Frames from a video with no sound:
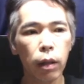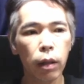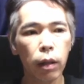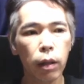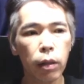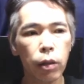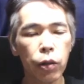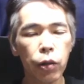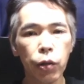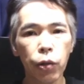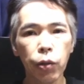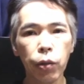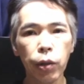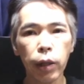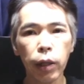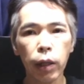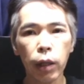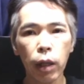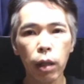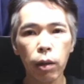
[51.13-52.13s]
え収
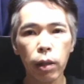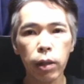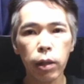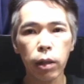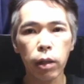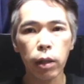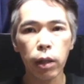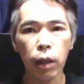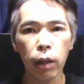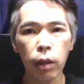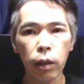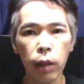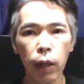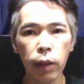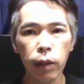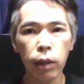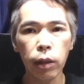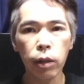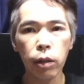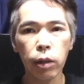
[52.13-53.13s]
益化は絶
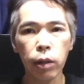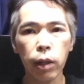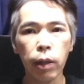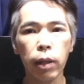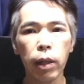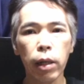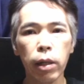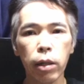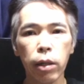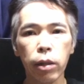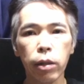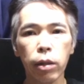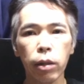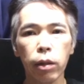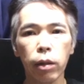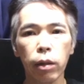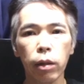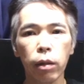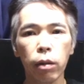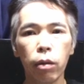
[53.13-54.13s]
対につけないで
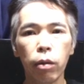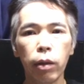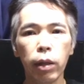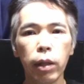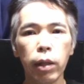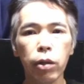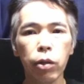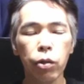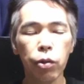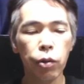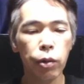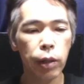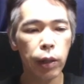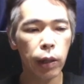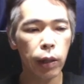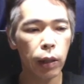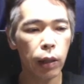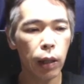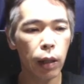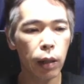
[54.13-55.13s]
すこれで収
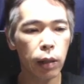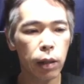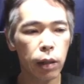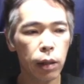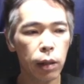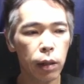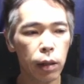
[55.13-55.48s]
益化